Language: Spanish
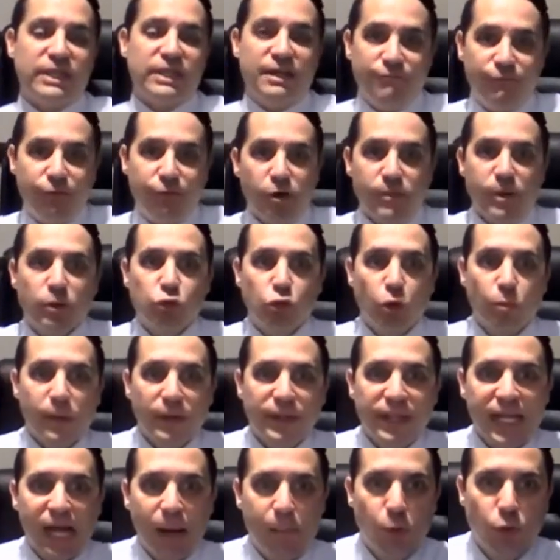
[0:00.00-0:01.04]
en forma
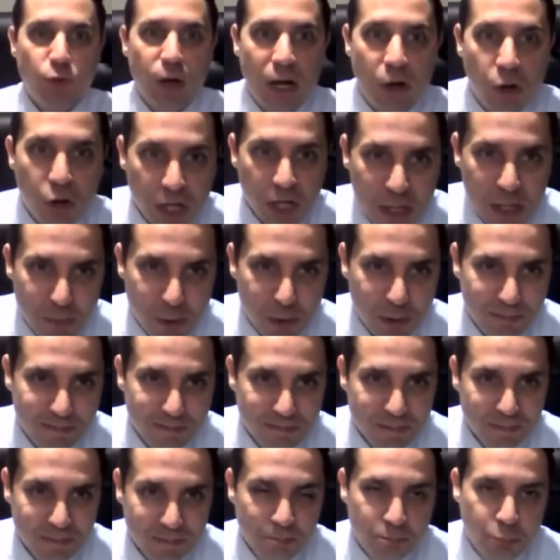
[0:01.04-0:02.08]
automática por un algoritmo,
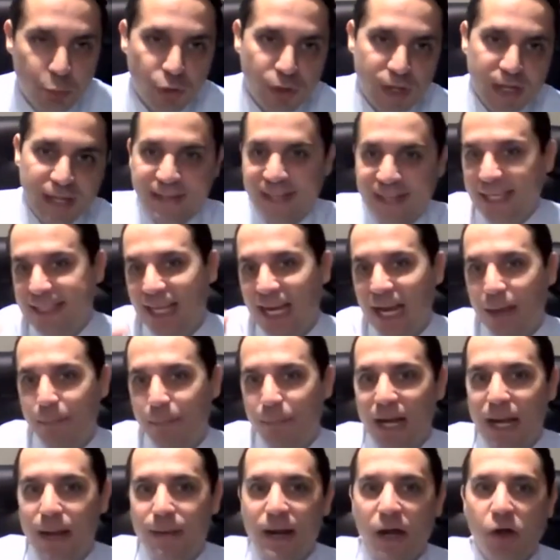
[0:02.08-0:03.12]
porque detecta
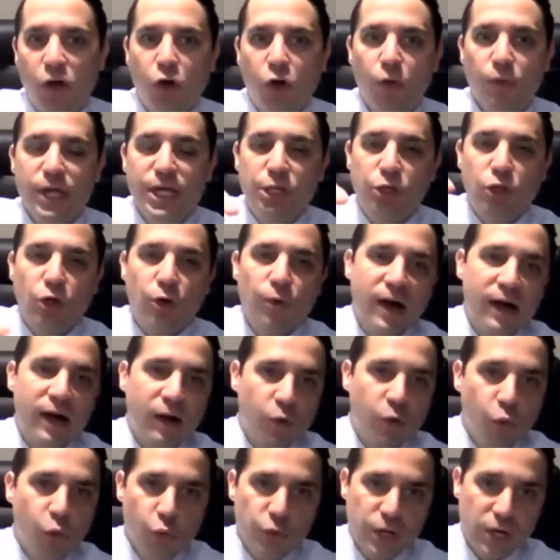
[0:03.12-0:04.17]
la palabra COVID o
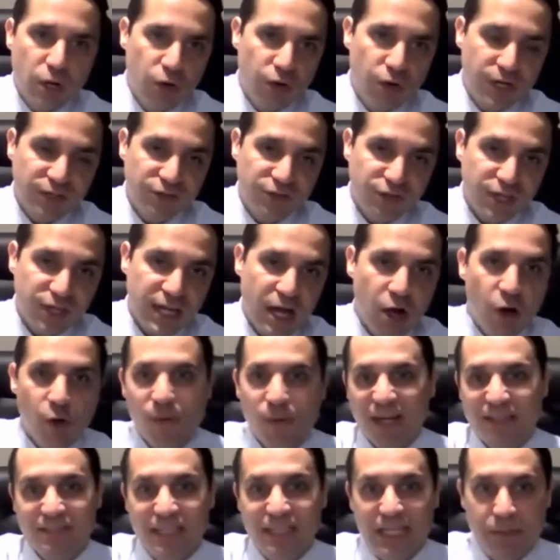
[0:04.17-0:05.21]
vacuna o lo que sea,
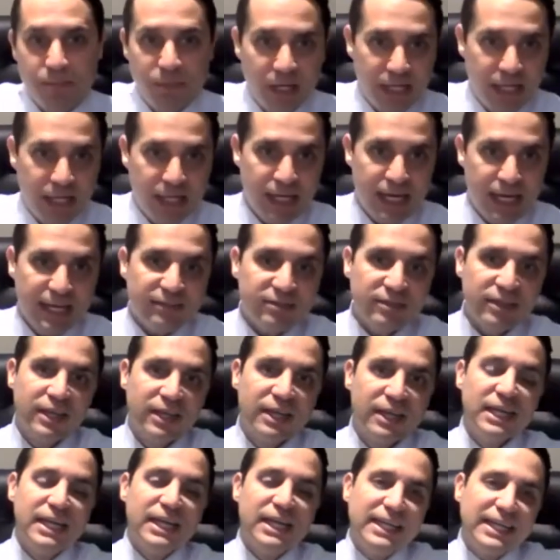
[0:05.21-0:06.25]
o vaccine en inglés,